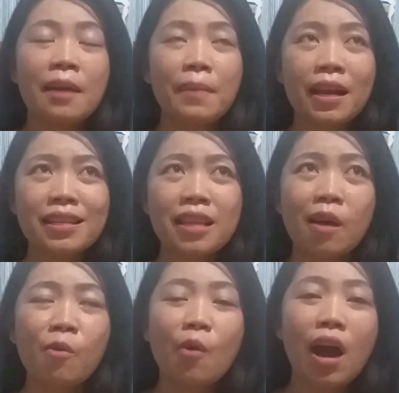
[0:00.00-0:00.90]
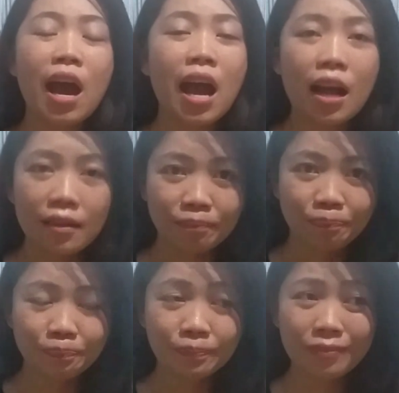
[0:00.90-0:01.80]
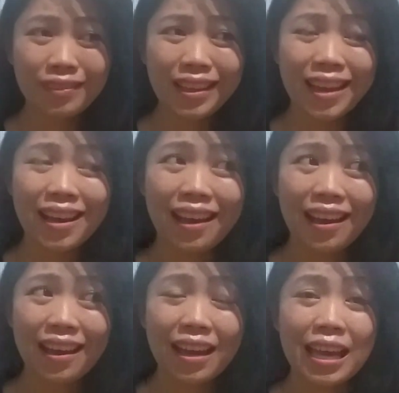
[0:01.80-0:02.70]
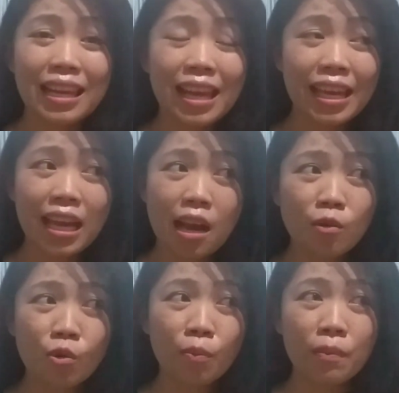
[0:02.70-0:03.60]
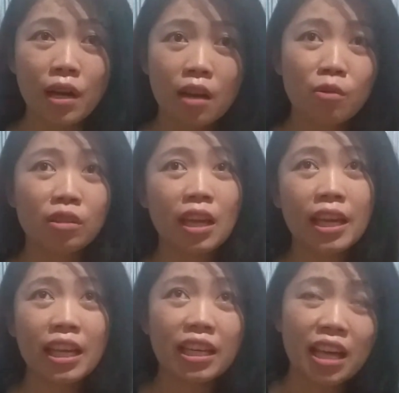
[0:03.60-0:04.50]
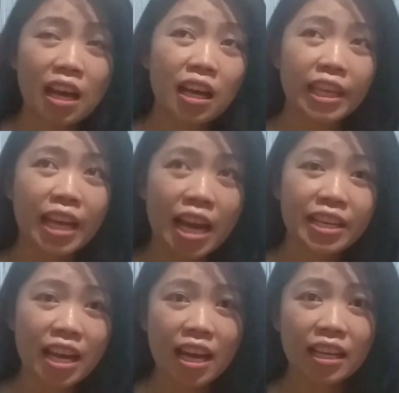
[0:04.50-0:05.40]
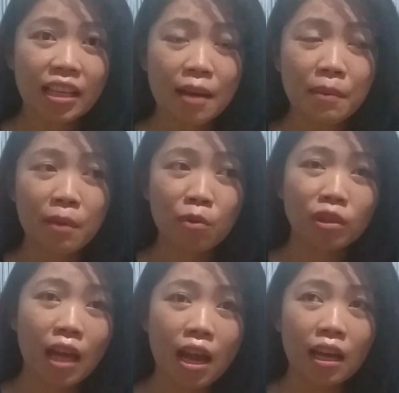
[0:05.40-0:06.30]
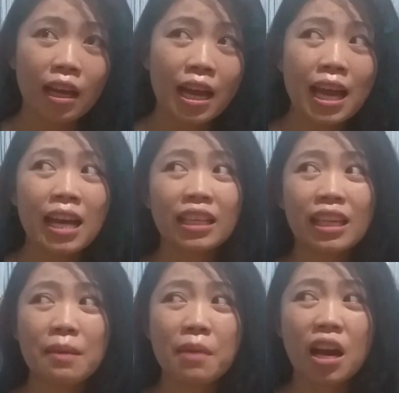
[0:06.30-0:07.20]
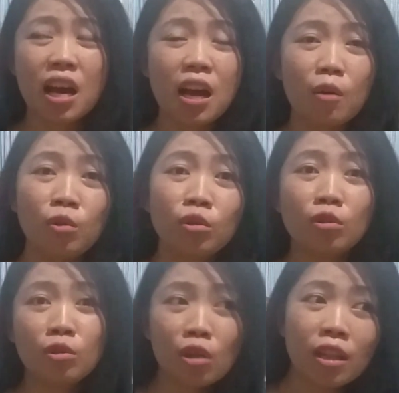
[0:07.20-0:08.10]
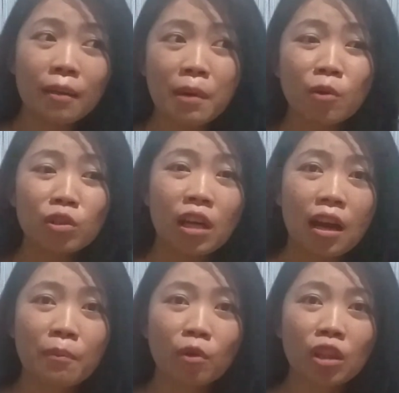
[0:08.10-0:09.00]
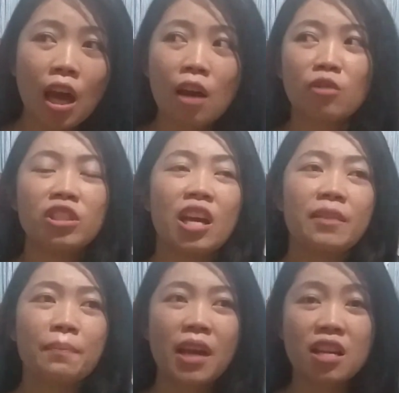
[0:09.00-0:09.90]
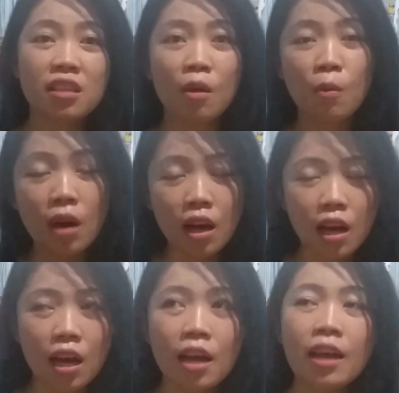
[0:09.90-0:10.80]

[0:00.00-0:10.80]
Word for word: Para sa kuha, uh, lahi ang gugma ug lahi ng ingana nga mga butang kay mga unod nun lang magud mga butang unyan para sa kuha ha.